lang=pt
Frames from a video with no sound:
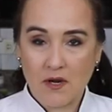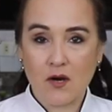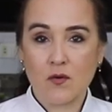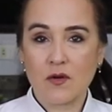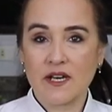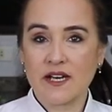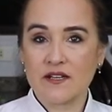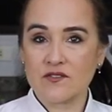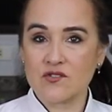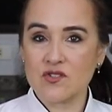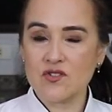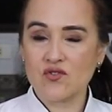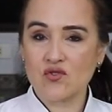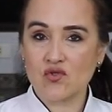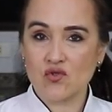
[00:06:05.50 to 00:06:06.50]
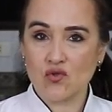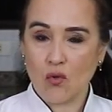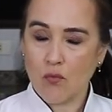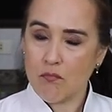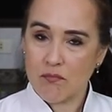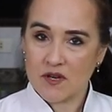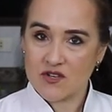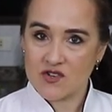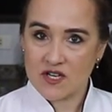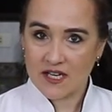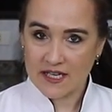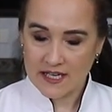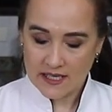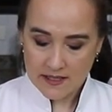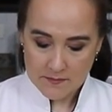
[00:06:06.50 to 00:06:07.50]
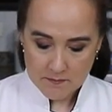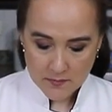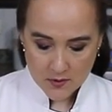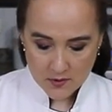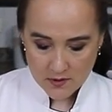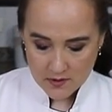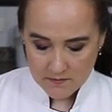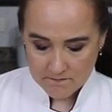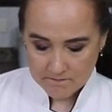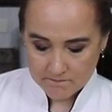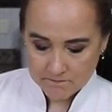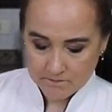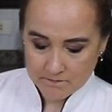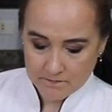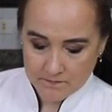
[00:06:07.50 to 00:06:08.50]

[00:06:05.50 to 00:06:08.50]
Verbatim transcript: uma colher de sopa de canela em pó,